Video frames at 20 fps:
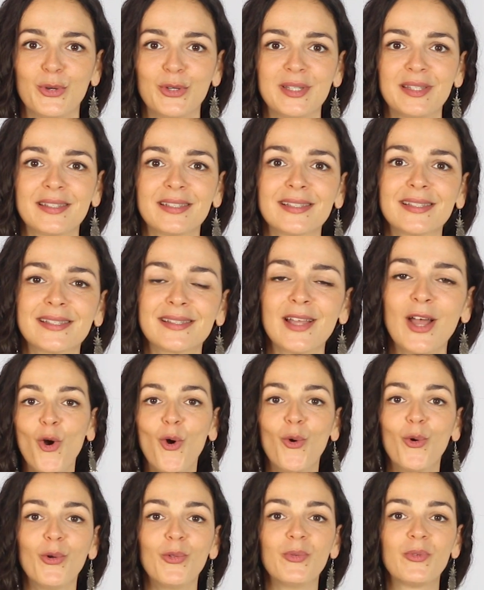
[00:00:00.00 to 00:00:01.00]
möchtest.
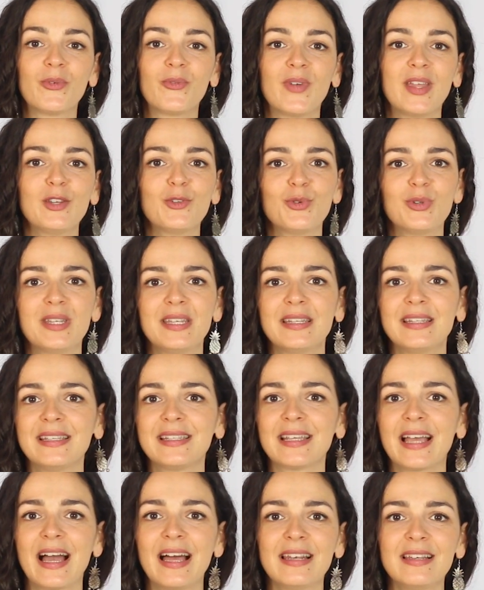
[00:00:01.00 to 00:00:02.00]
Und wenn du dir
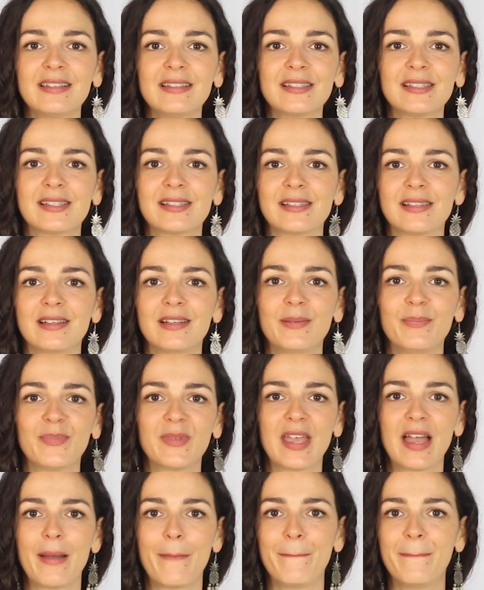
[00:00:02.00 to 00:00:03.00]
nicht alles ähm,
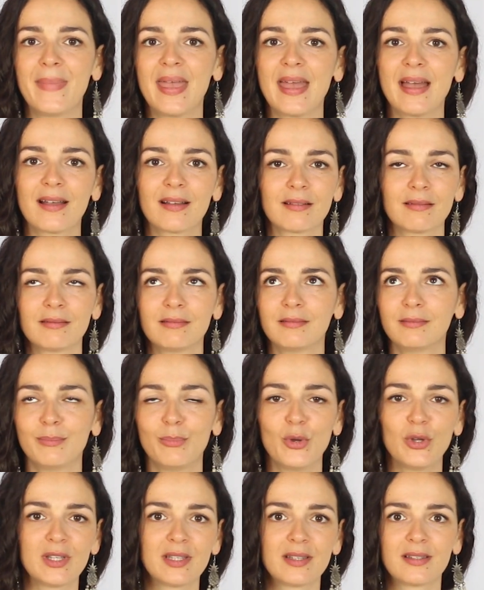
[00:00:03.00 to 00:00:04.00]
ja merken
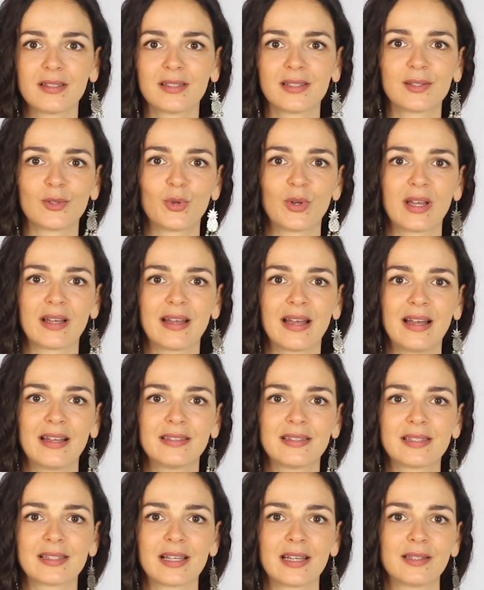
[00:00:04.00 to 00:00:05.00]
möchtest oder
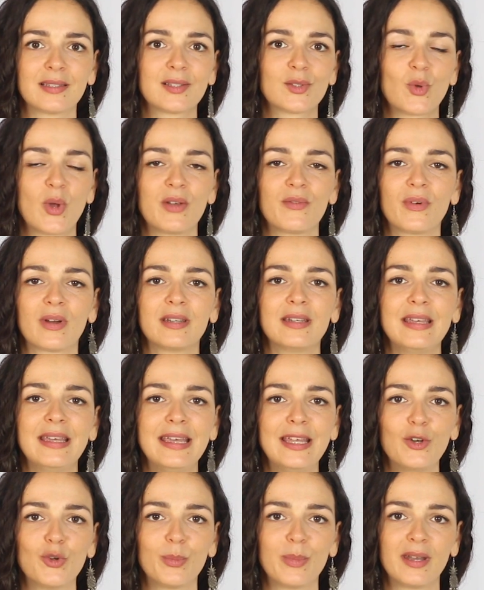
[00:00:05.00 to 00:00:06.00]
kannst, kannst du einfach eine
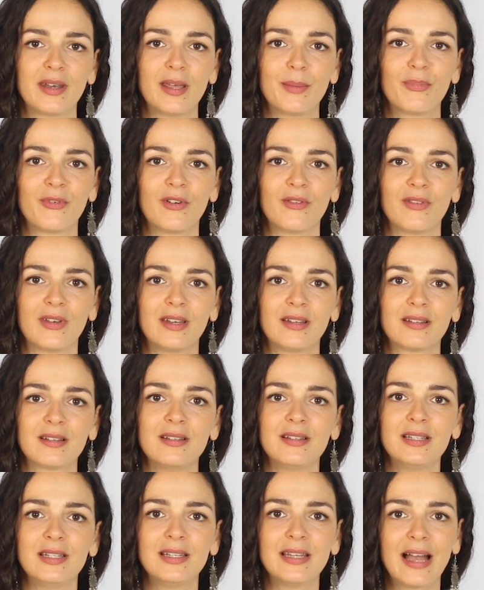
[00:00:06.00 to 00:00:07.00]
E-Nummern-App
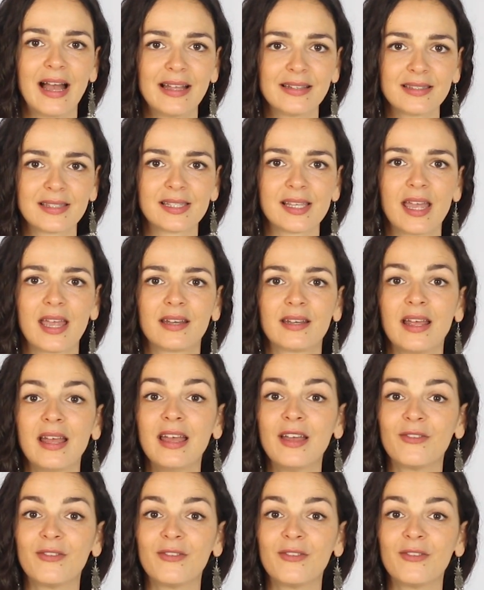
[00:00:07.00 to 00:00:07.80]
verwenden, die dir anzeigt,